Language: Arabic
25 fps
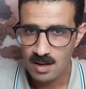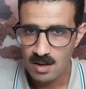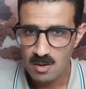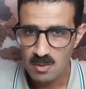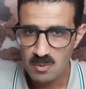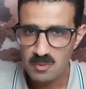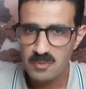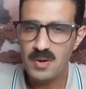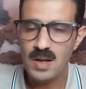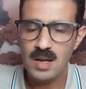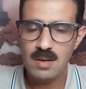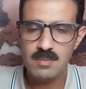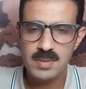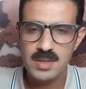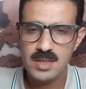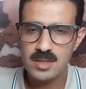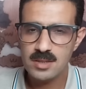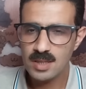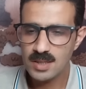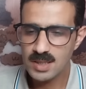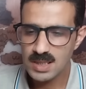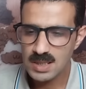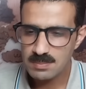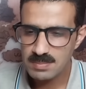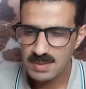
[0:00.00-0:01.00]

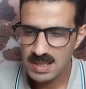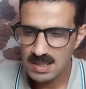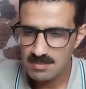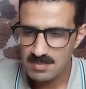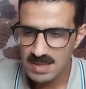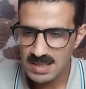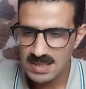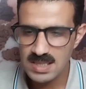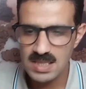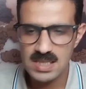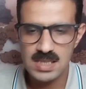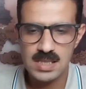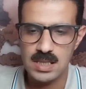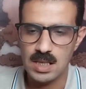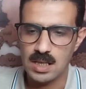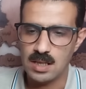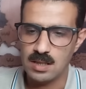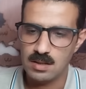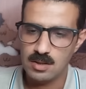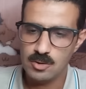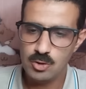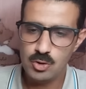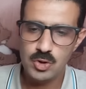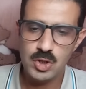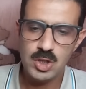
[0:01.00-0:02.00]
فبريطانيا بتعمل تيست كده
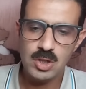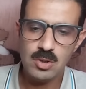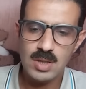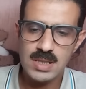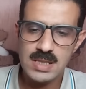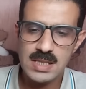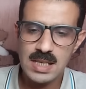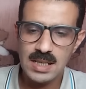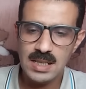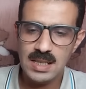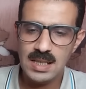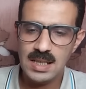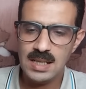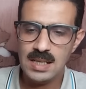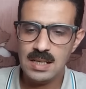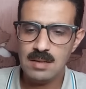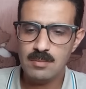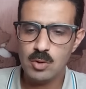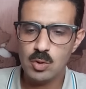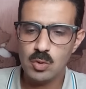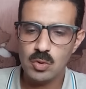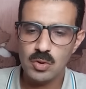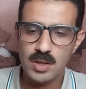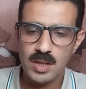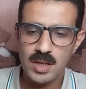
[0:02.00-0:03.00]
تشير وسائل الاعلام
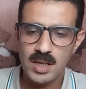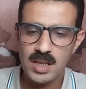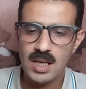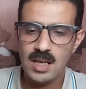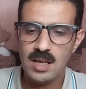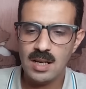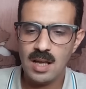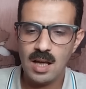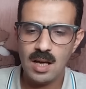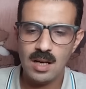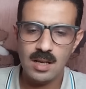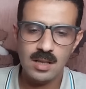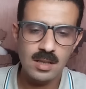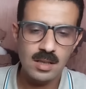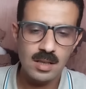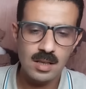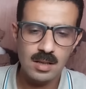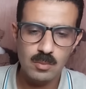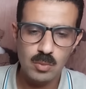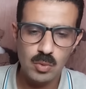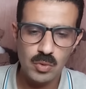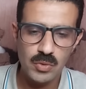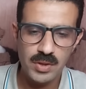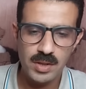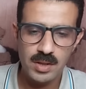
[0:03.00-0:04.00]
الاوكرانيه الى حقيقه
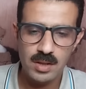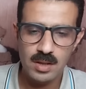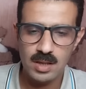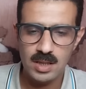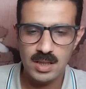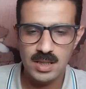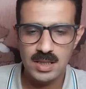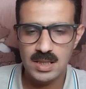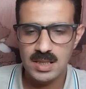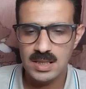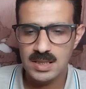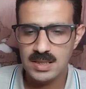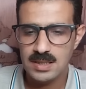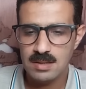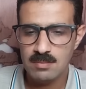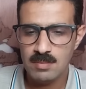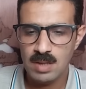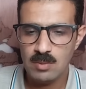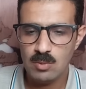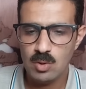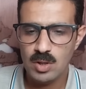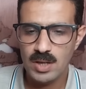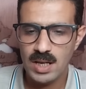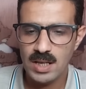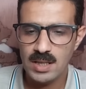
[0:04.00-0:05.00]
مثيره
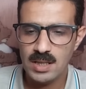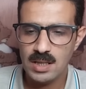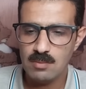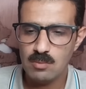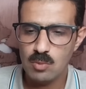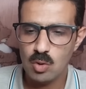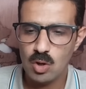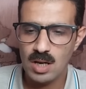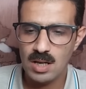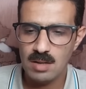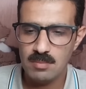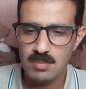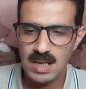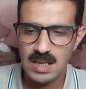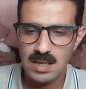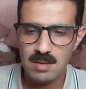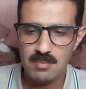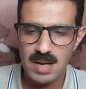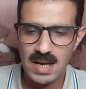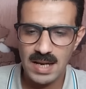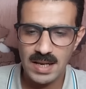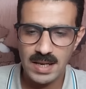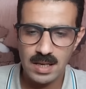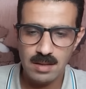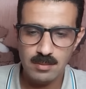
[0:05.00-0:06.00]
للاهتمام وهي ان المقابله
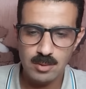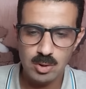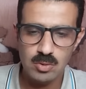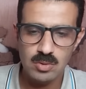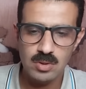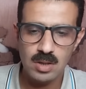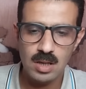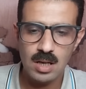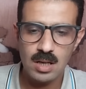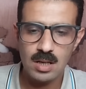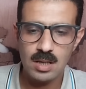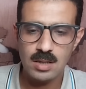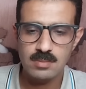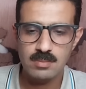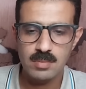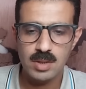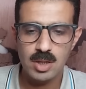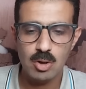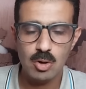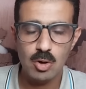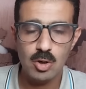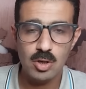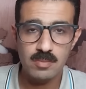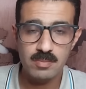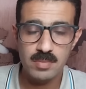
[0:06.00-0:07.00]
مع كاميرون جرت
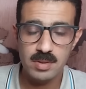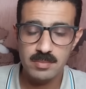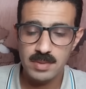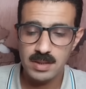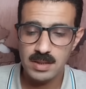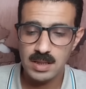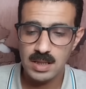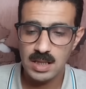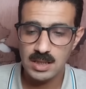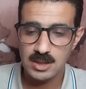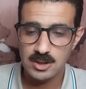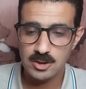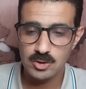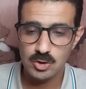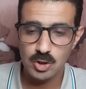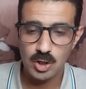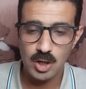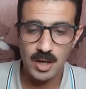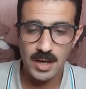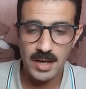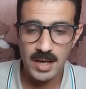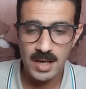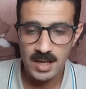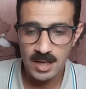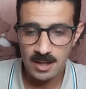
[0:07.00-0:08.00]
بالقرب من
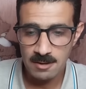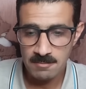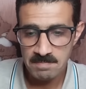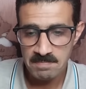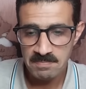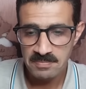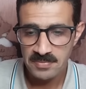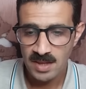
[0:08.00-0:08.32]
كاتدرائيه